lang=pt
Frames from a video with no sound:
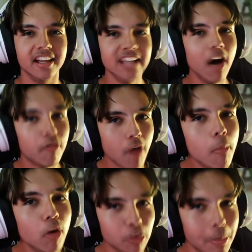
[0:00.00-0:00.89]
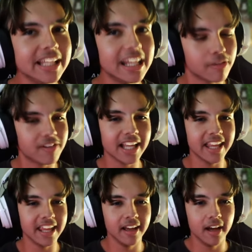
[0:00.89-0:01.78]
Não, foi muito maneiro. Fala
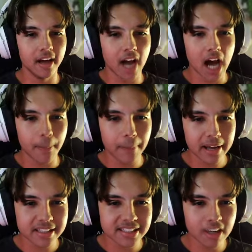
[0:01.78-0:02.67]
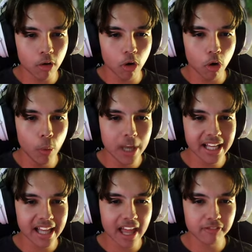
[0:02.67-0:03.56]
aí. Apareceu o William
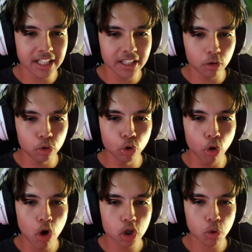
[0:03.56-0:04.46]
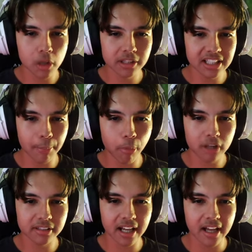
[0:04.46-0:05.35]
Afton, tudo roxo, entrou na
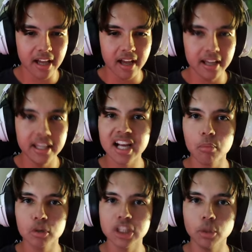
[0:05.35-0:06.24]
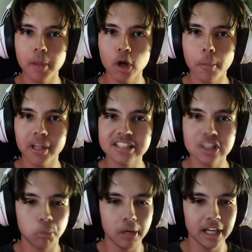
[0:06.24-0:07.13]
porta e acabou sendo pego pelas
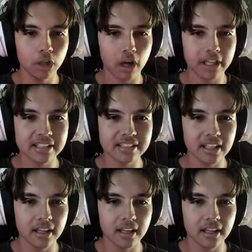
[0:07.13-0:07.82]
Spring Locks.